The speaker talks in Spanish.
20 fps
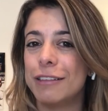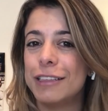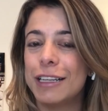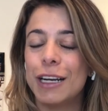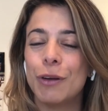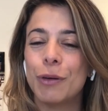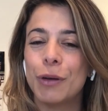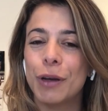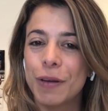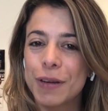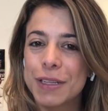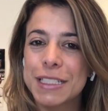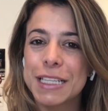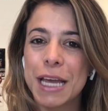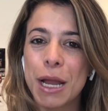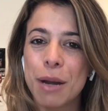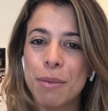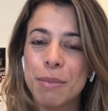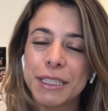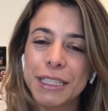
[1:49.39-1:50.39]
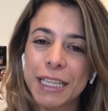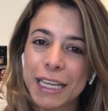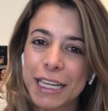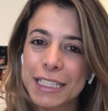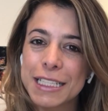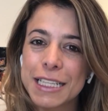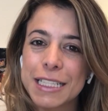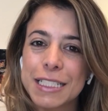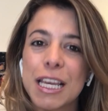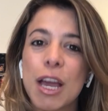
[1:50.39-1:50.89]
de la Universidad del Meta
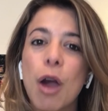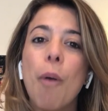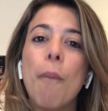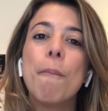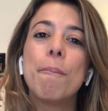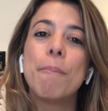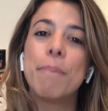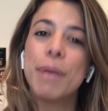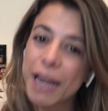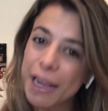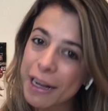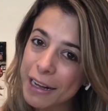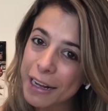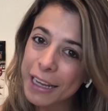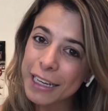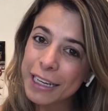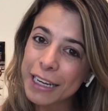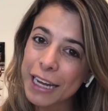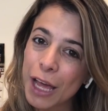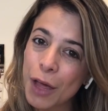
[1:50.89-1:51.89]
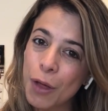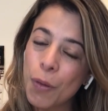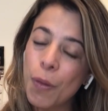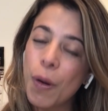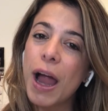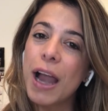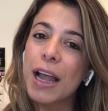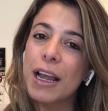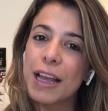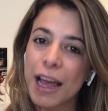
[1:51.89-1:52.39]
que se hacía un pre
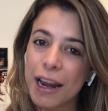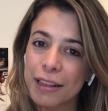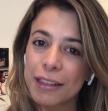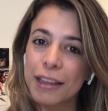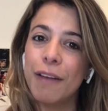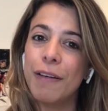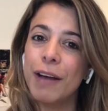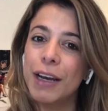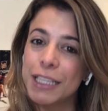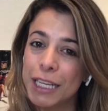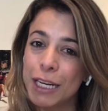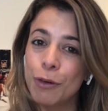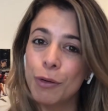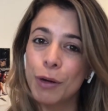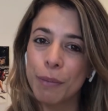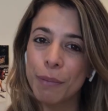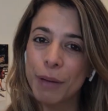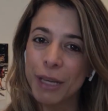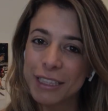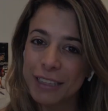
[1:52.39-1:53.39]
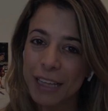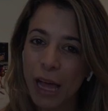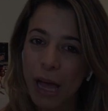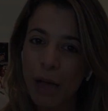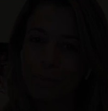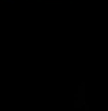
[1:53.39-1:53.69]
reinado al carnaval de la Unimeta.